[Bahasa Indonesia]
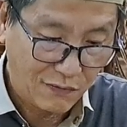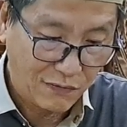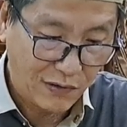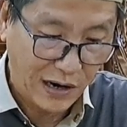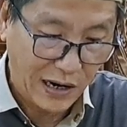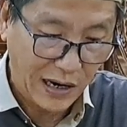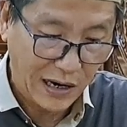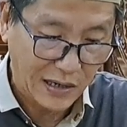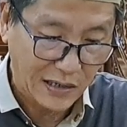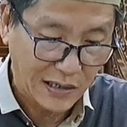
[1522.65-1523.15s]

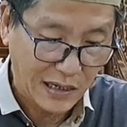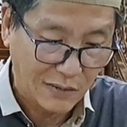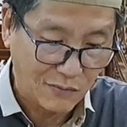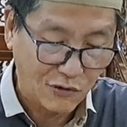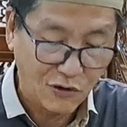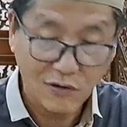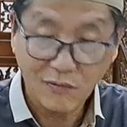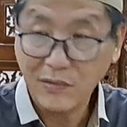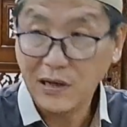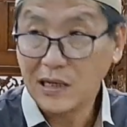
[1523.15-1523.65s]

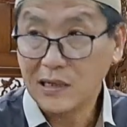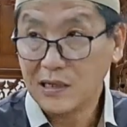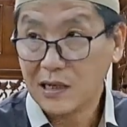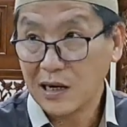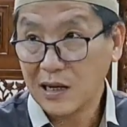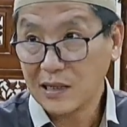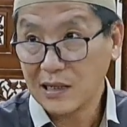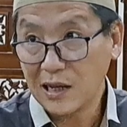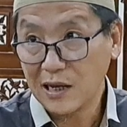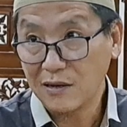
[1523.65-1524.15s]
fa'akdamuhum
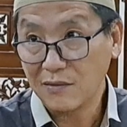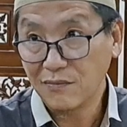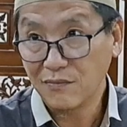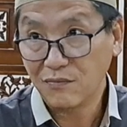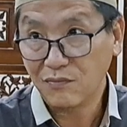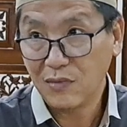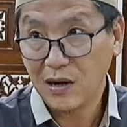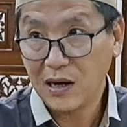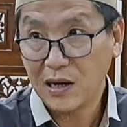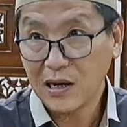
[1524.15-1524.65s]

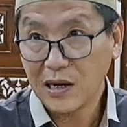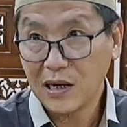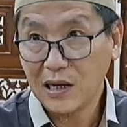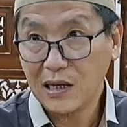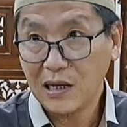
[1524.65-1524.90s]
hijratan maka